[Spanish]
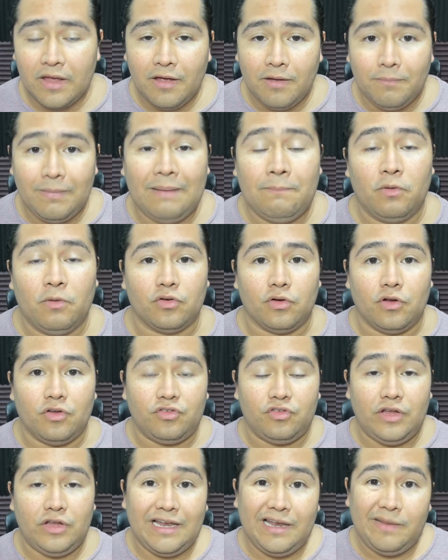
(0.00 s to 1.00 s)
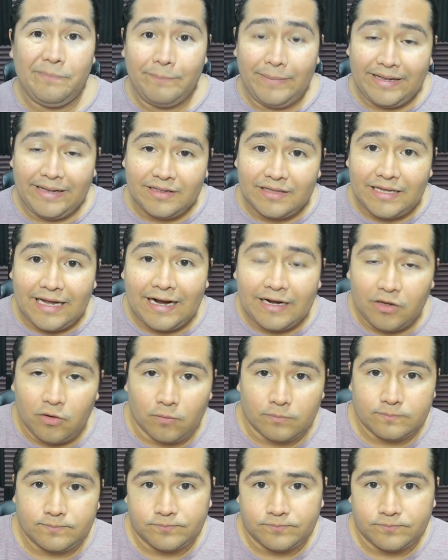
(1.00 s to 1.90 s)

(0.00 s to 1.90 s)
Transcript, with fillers: Vamos, si el inventario